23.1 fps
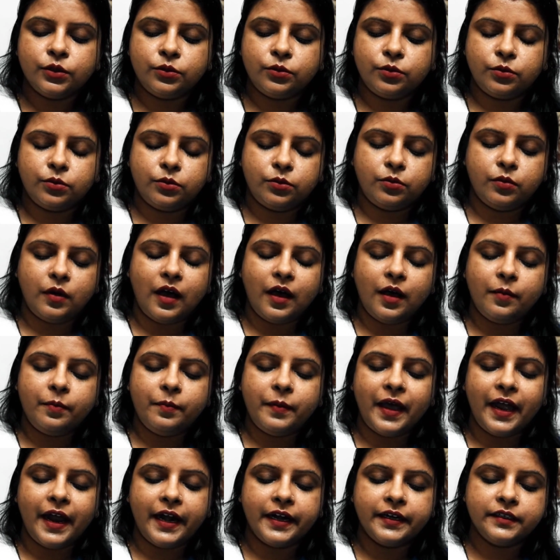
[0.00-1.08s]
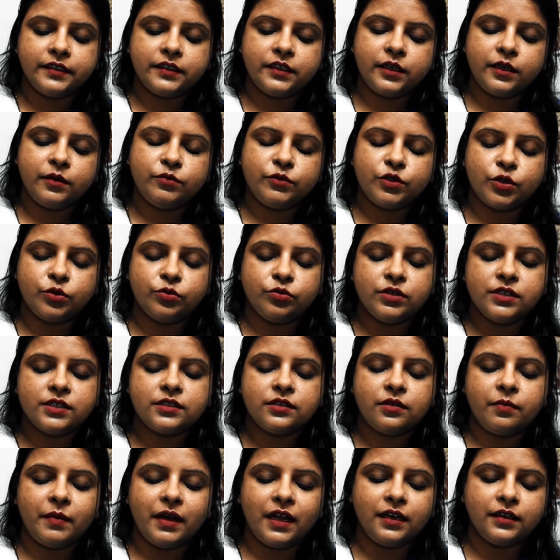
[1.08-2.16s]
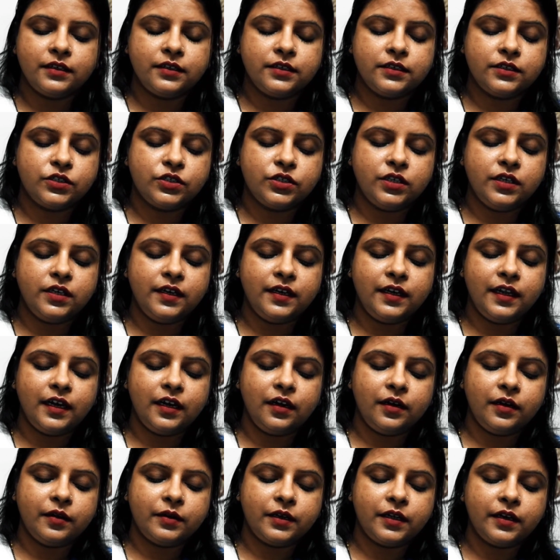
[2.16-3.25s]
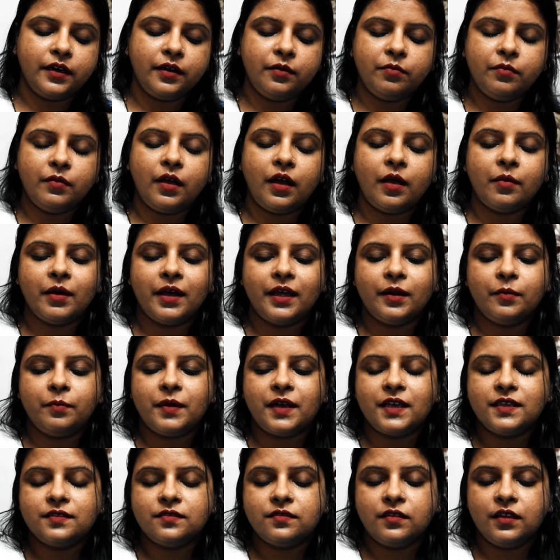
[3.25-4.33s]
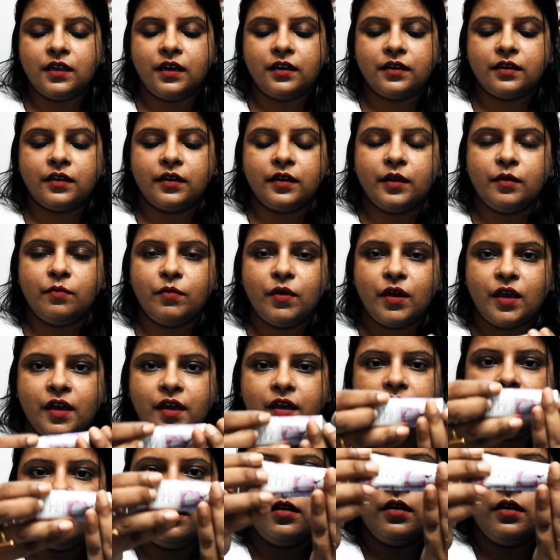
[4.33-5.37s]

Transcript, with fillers: तो आप हैंड क्रीम ज़रूर इस्तेमाल कीजिए नेल क्रीम हमारे पास नेल क्रीम है